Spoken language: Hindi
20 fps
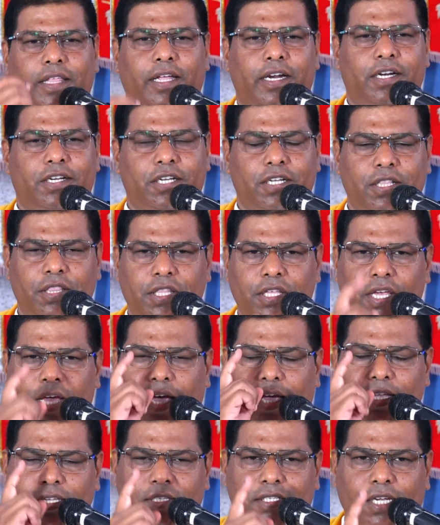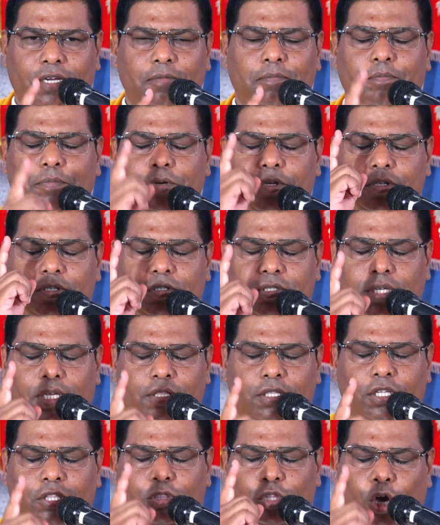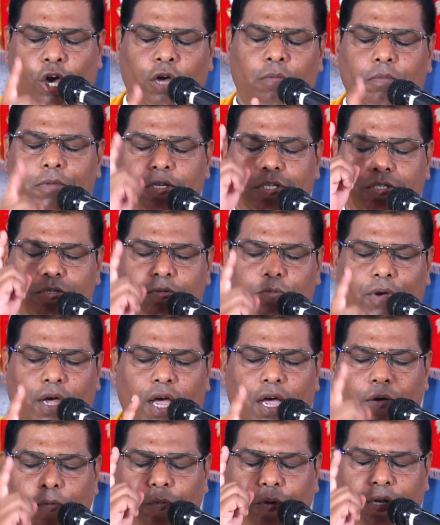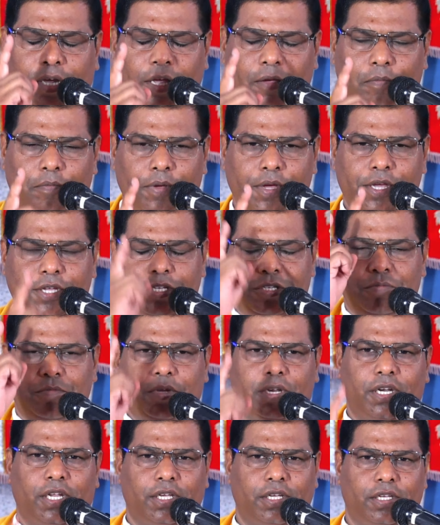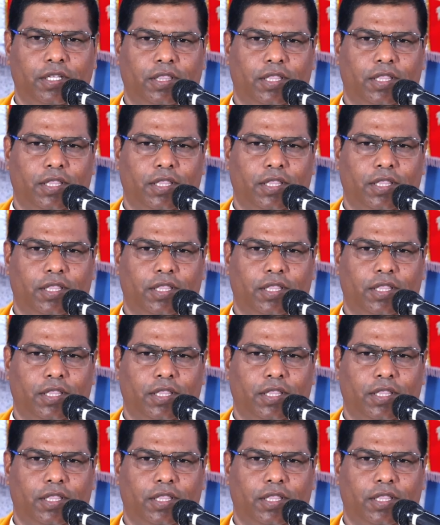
दर्शन दिया जब संत थॉमस वहां उनके बीच में नहीं